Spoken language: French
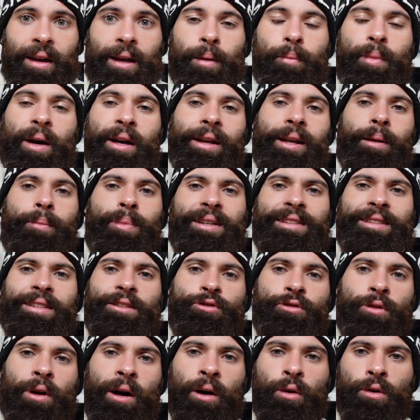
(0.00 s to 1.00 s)
bah, il est passé
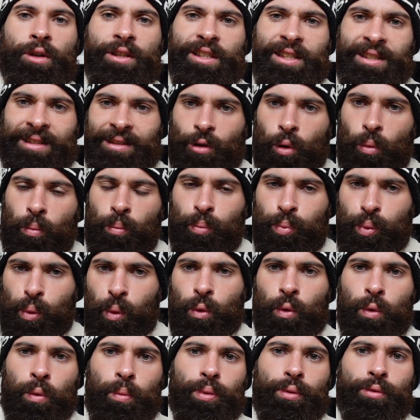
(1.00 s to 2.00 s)
sur un registre
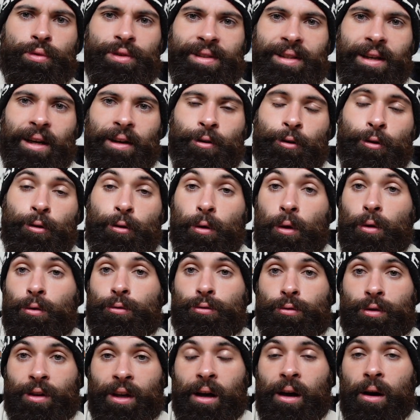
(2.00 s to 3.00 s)
beaucoup plus sérieux. En
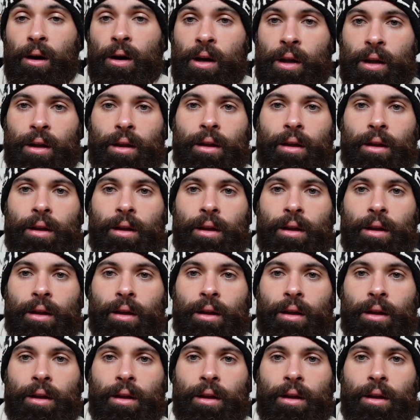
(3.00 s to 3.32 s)
tout cas,